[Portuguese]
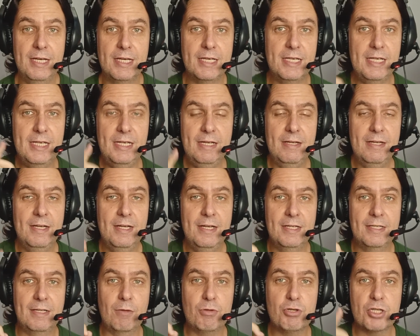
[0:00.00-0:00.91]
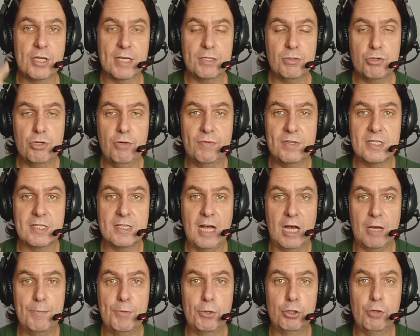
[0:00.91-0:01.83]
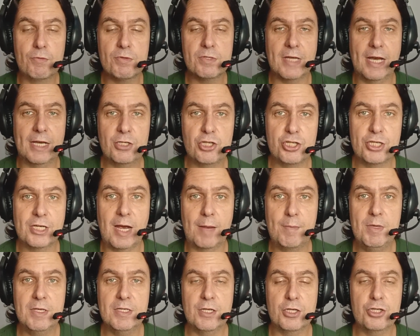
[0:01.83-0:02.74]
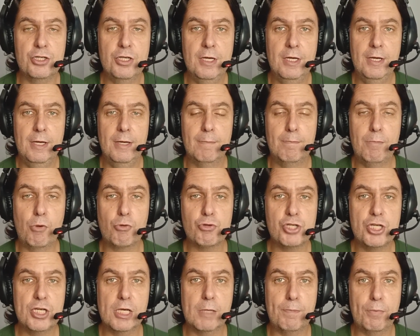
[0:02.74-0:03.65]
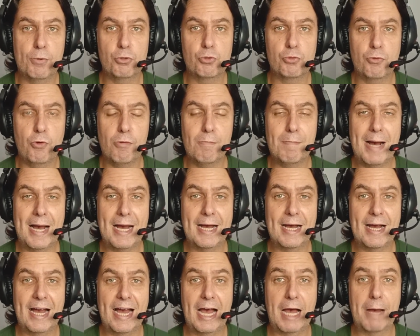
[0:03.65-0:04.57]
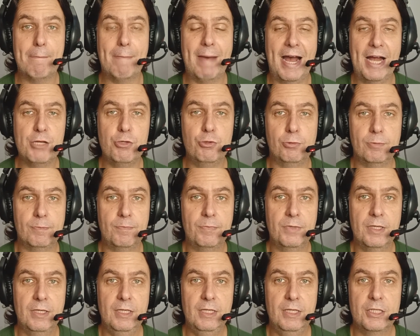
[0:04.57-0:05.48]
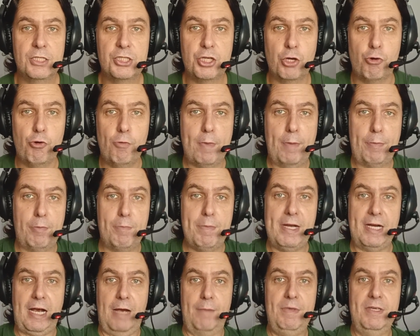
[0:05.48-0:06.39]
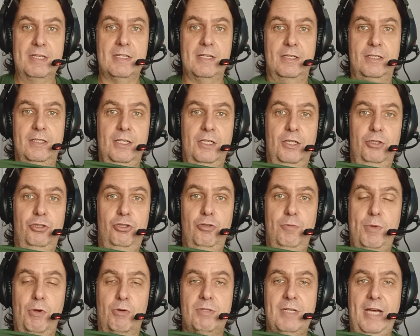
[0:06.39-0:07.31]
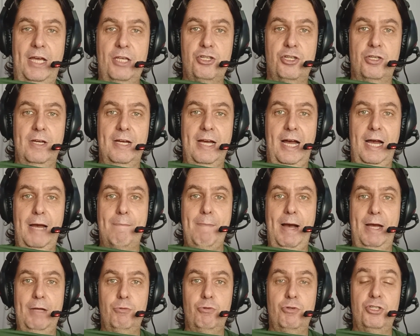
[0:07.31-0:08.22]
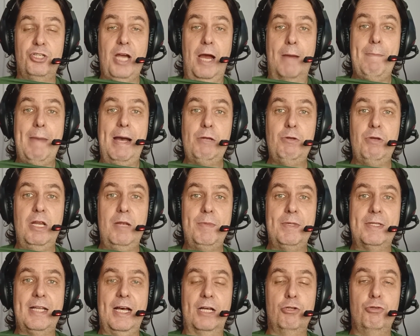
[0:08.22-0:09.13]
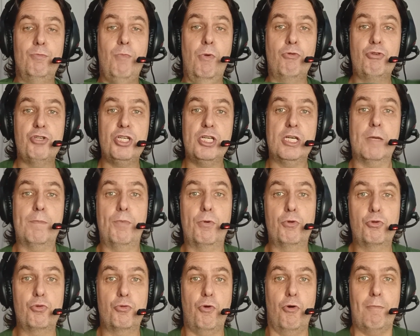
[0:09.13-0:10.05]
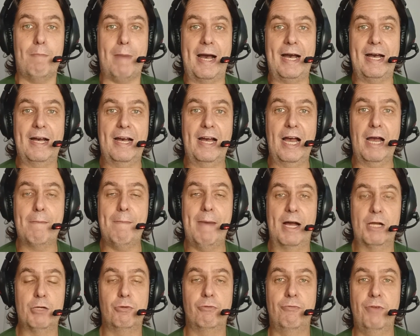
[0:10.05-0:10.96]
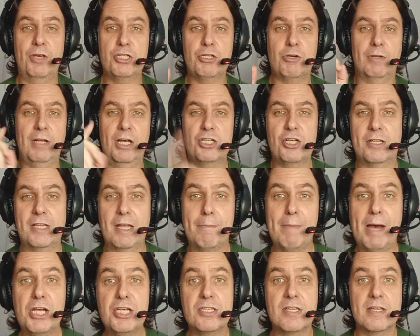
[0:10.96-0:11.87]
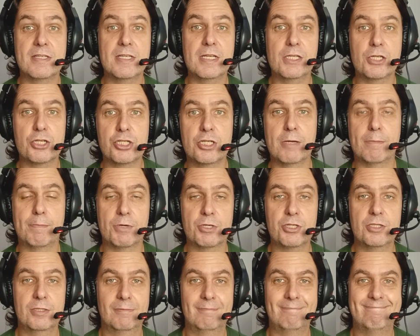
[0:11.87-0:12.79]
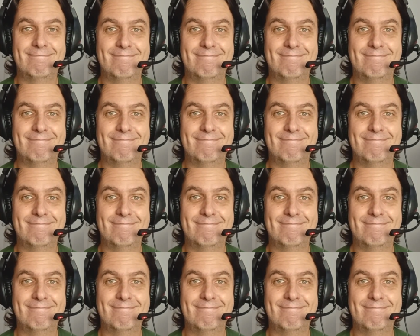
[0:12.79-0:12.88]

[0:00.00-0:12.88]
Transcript: E não se esqueçam de visitar meu novo site de camisas, montink.com armário. Chegou minha primeira camisa do meu site, armário, de armário ilimitado, montink.com armário. Vejam lá, já tem mais de 60 estampas.